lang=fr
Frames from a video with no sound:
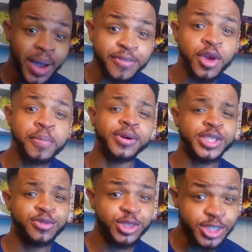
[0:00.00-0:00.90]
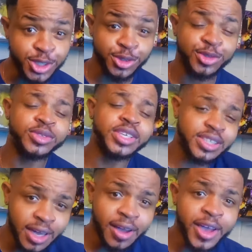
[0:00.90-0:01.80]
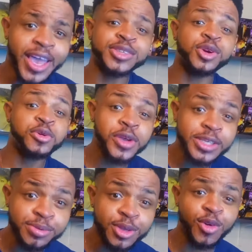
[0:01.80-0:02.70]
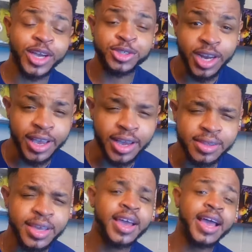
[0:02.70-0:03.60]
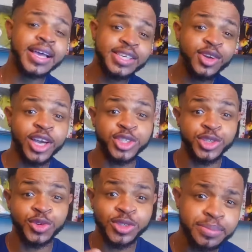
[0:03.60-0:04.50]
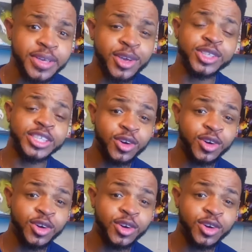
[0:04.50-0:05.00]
Bref, que pensez-vous de cette chanson déjà Est-ce que Chris Brown aurait dû la garder Est-ce qu'il aurait chanté aussi bien que J.